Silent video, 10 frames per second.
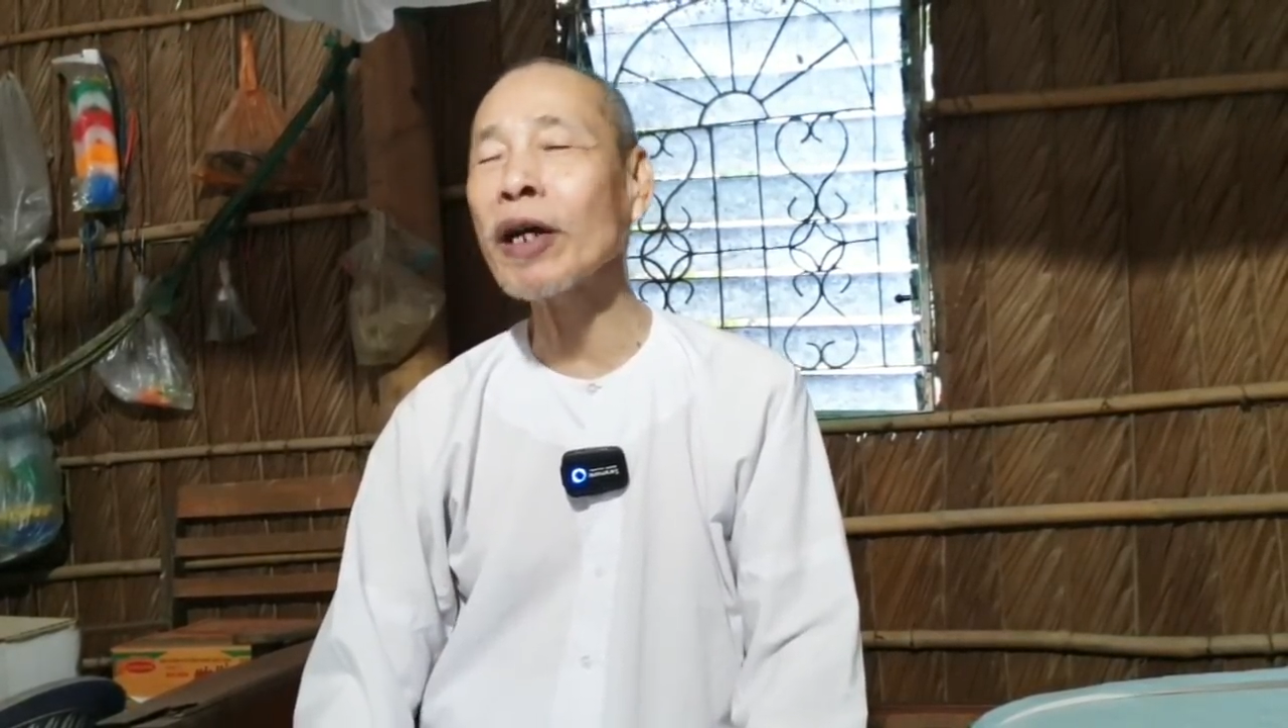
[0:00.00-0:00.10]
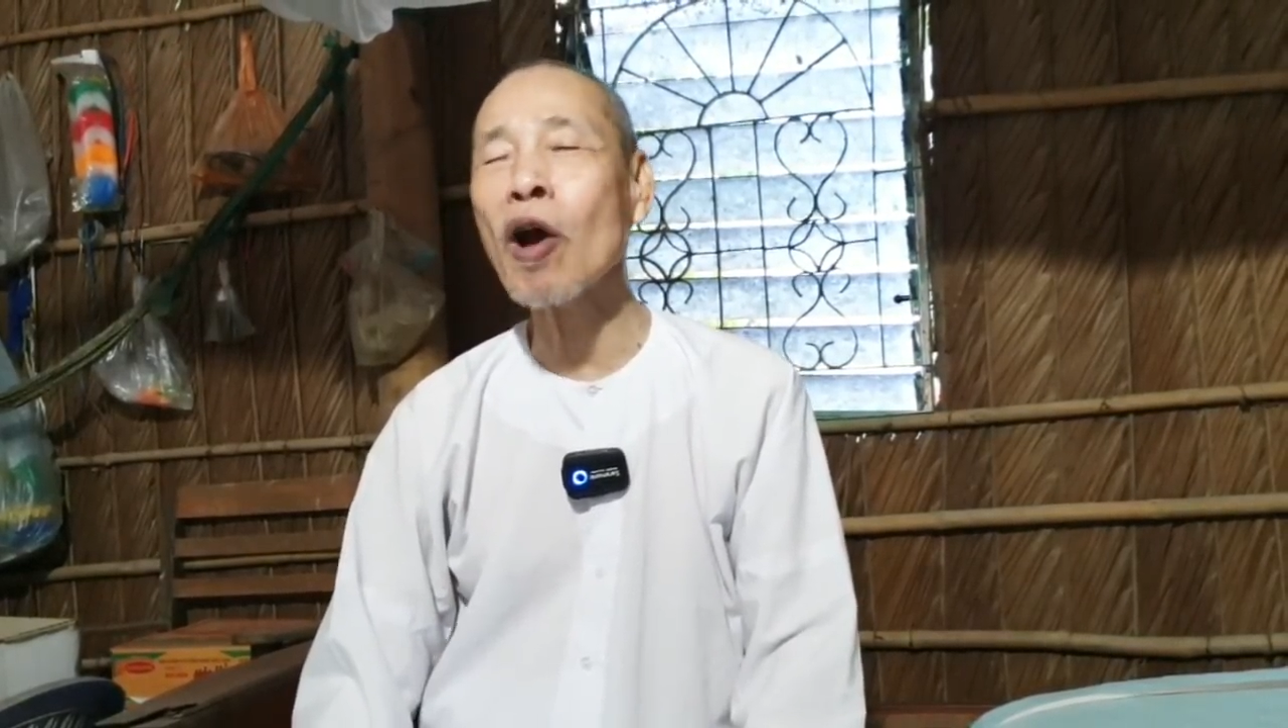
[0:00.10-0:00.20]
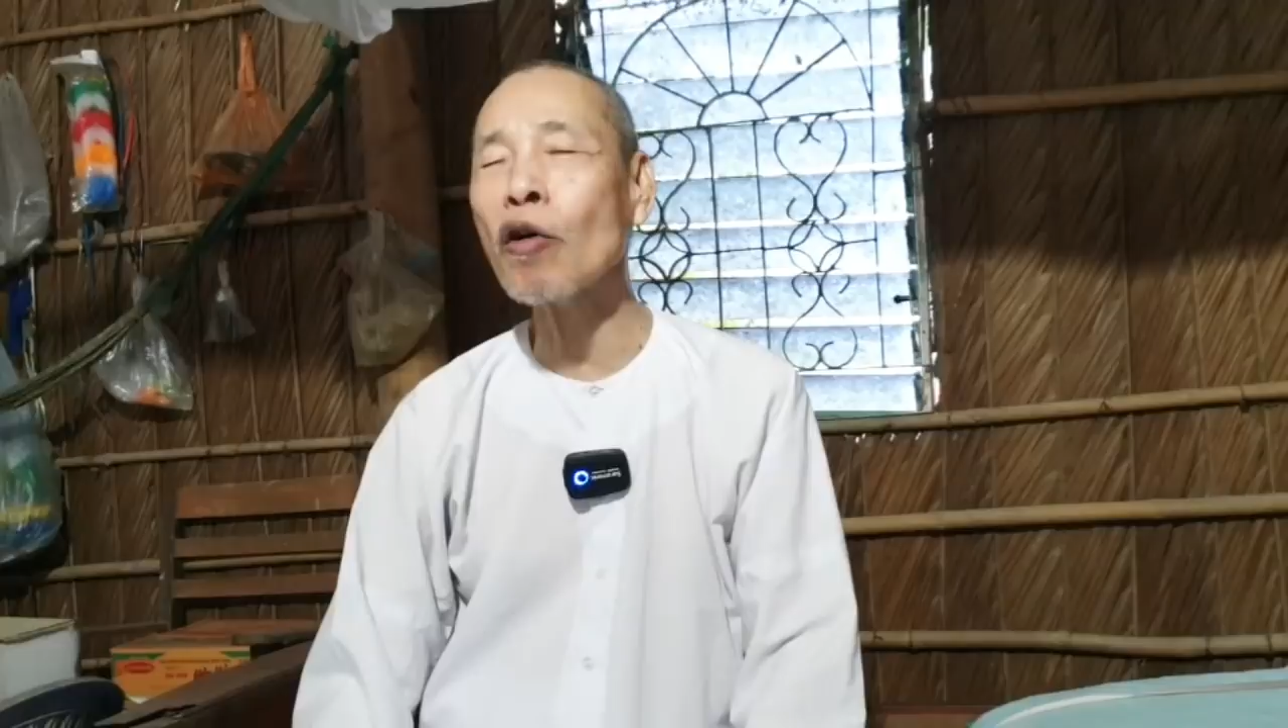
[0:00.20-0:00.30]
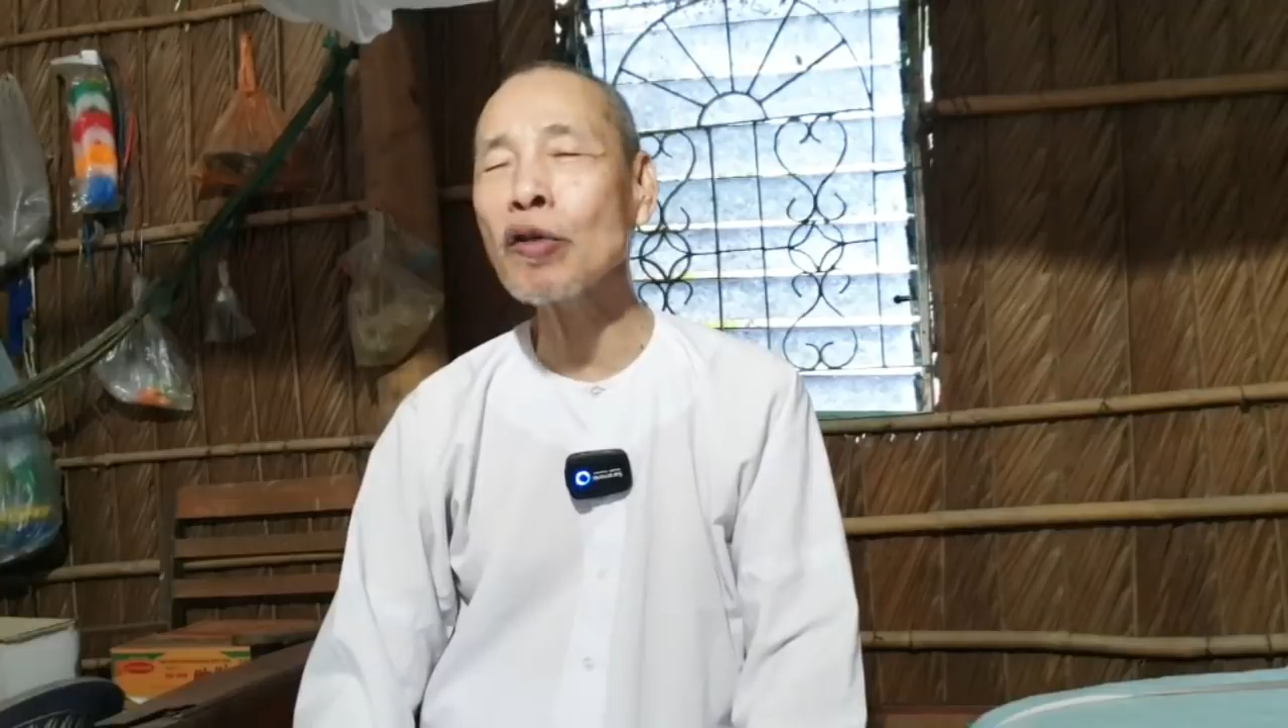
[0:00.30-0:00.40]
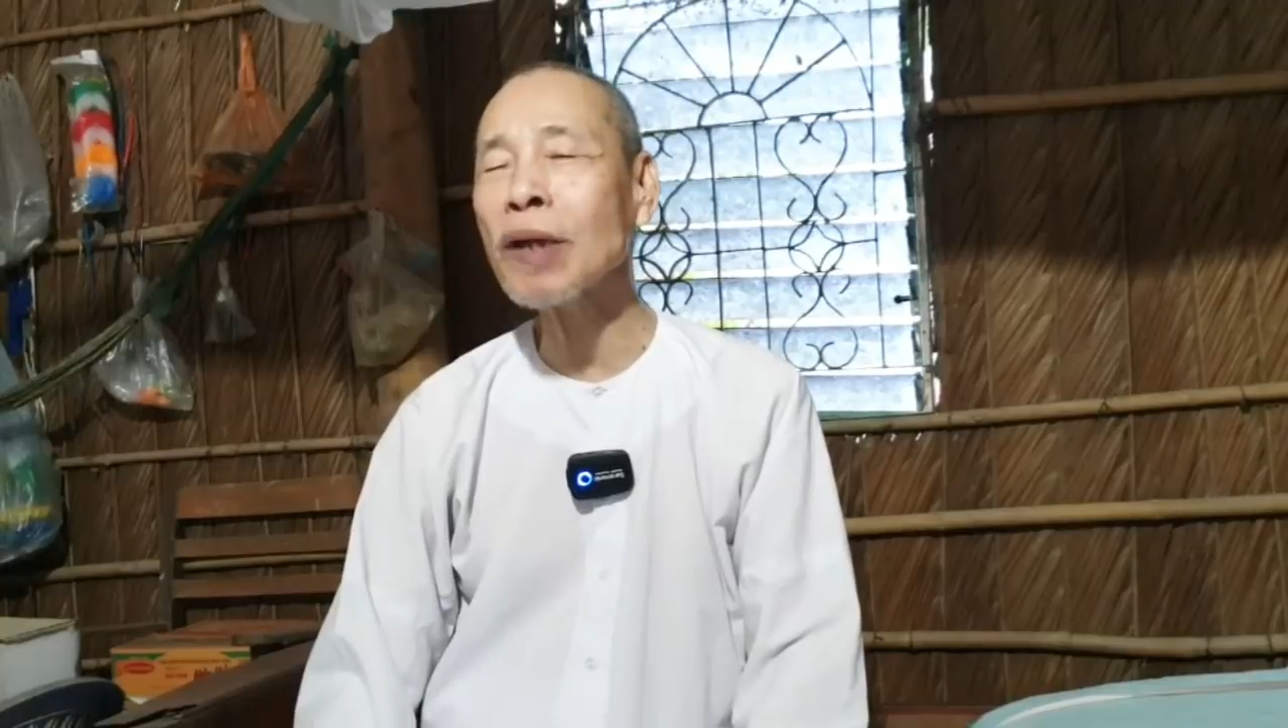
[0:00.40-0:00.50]

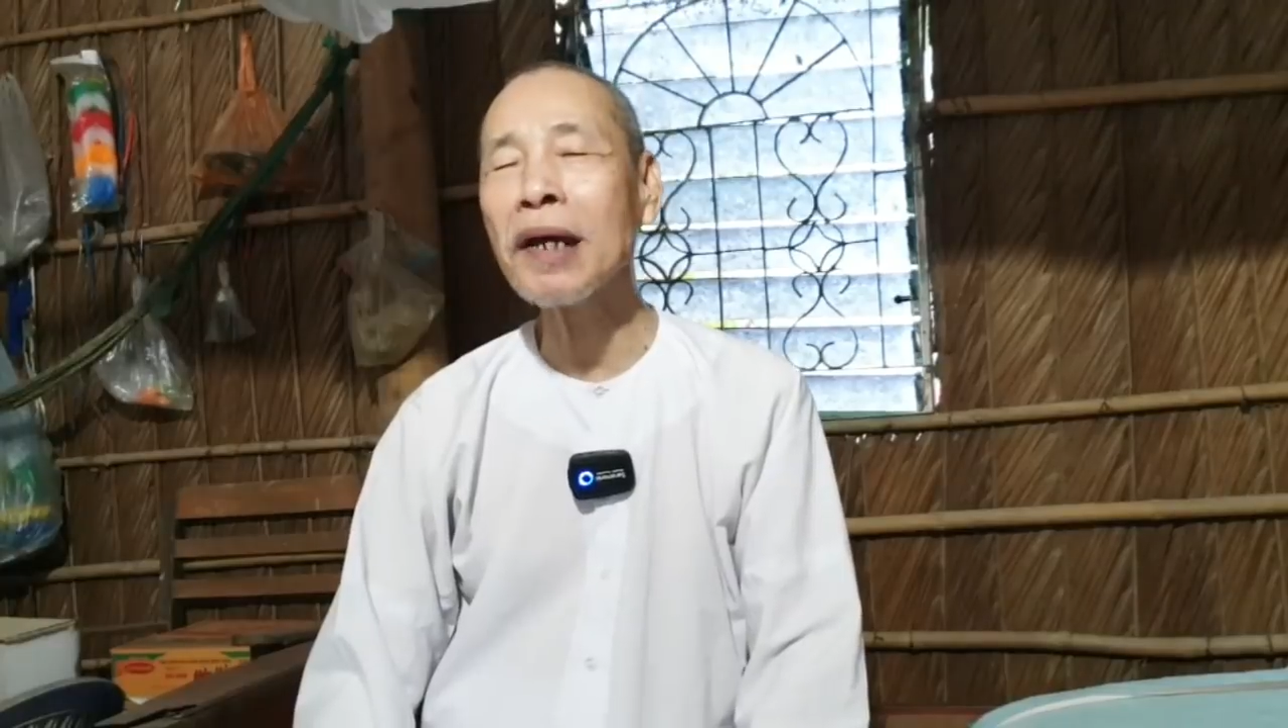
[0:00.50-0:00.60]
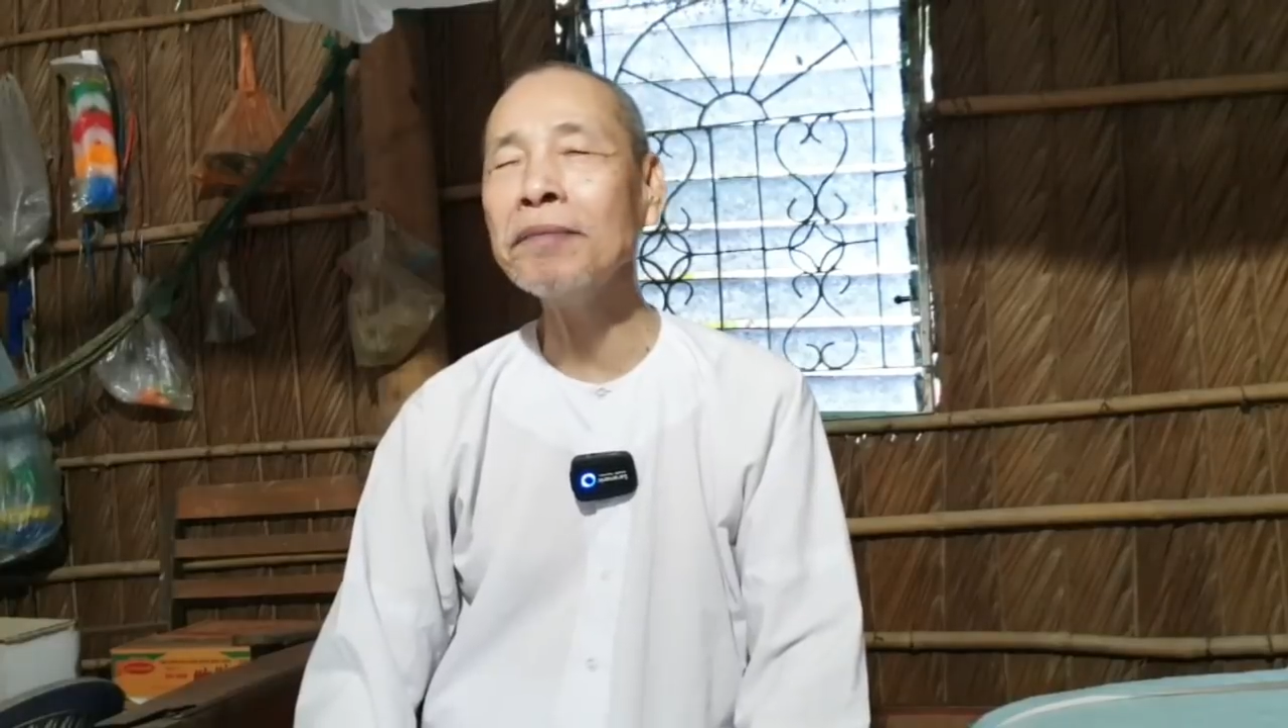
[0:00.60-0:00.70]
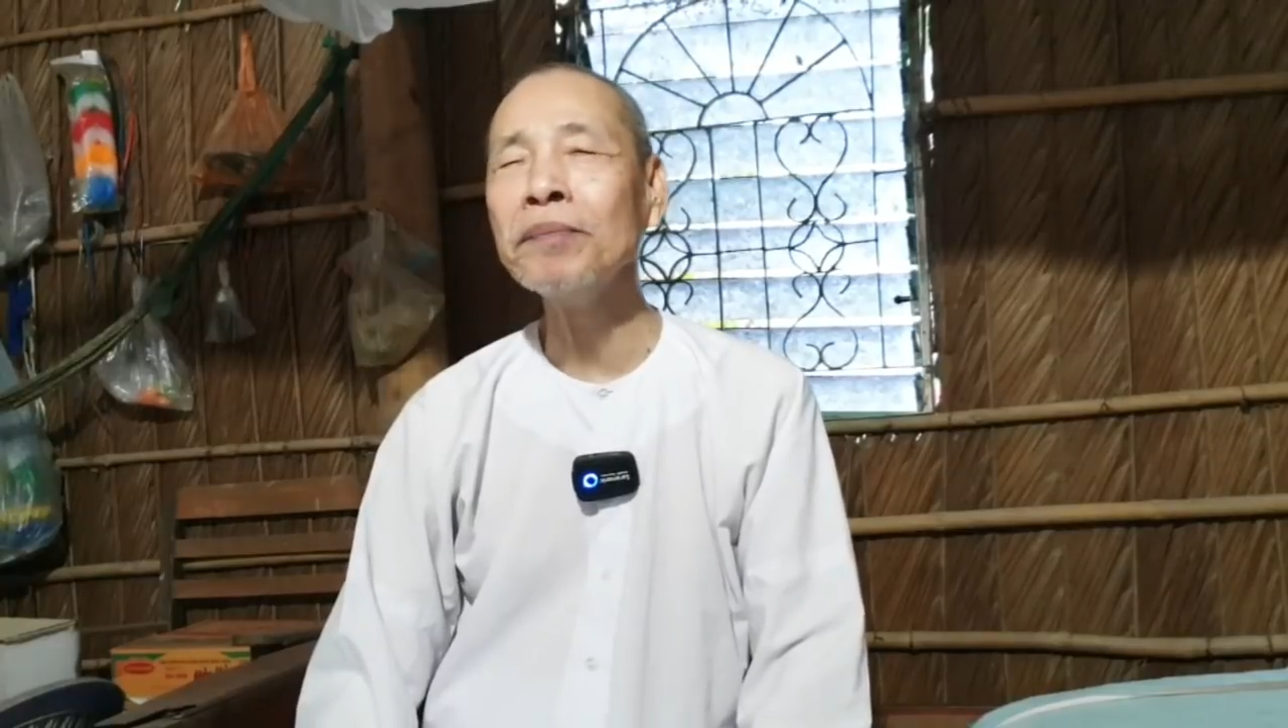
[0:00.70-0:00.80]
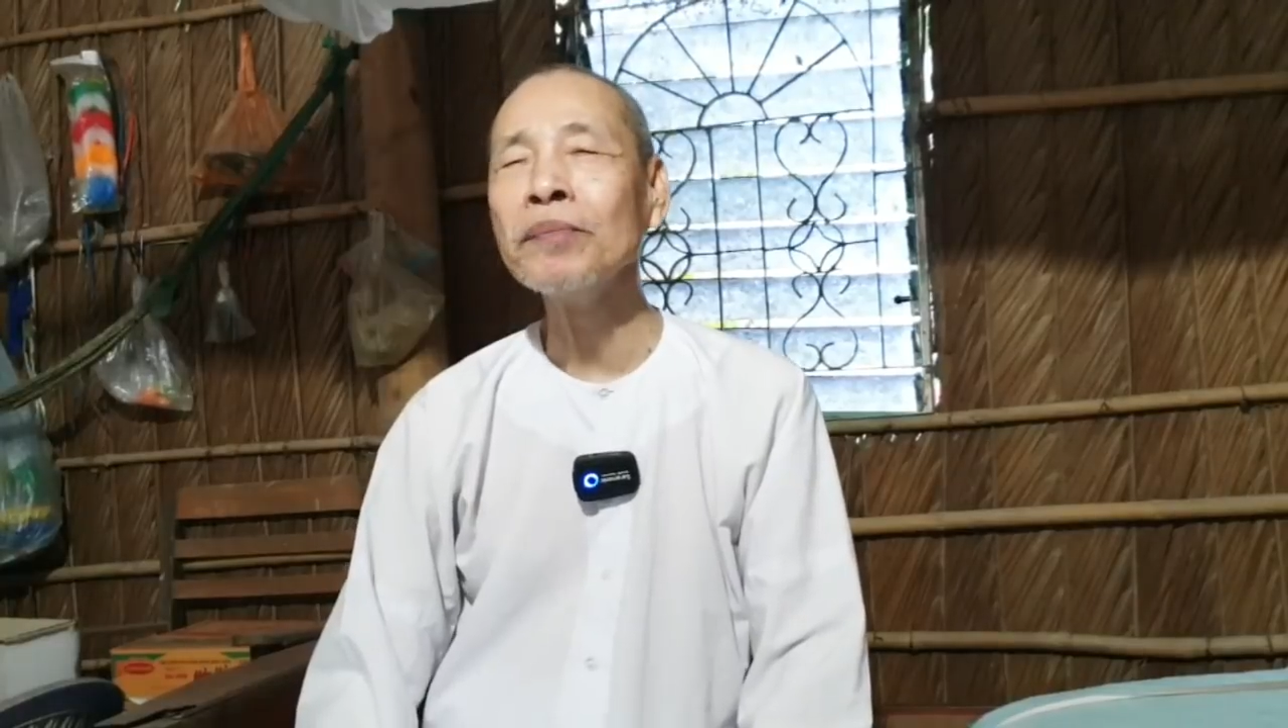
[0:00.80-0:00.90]
hiện độ chúng sanh